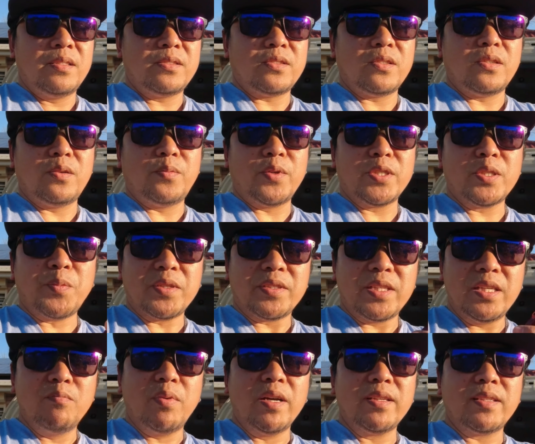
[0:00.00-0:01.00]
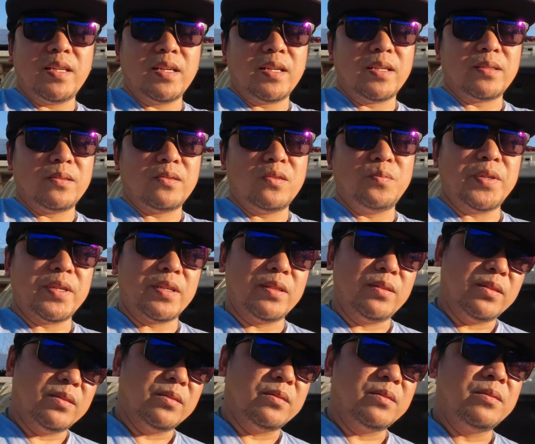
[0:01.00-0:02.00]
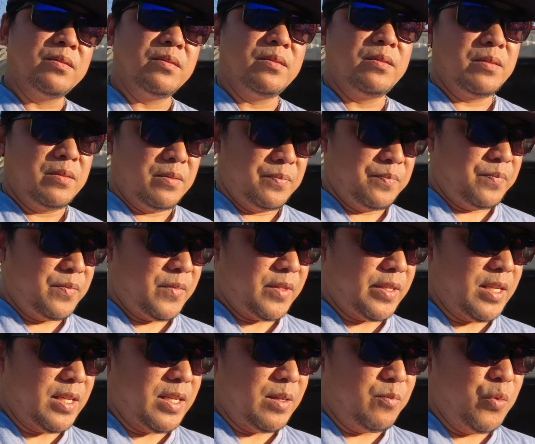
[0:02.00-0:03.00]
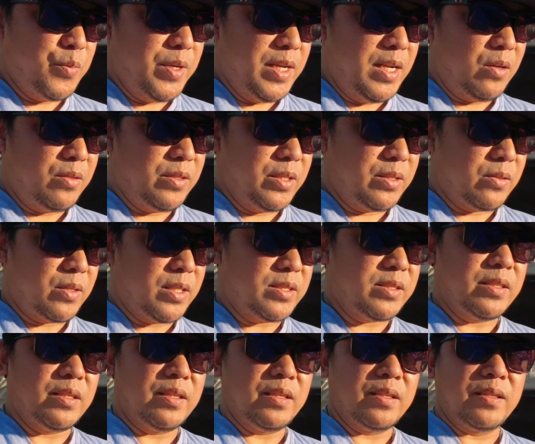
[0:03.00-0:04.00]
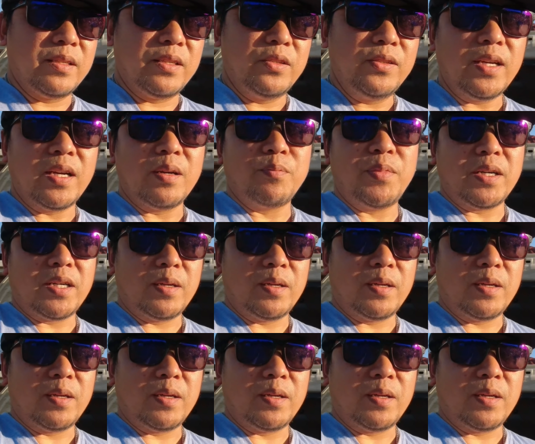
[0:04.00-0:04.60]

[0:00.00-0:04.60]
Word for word: So mas matibay talaga to kumpara doon. Kaya bumili ako nito kasi, inga,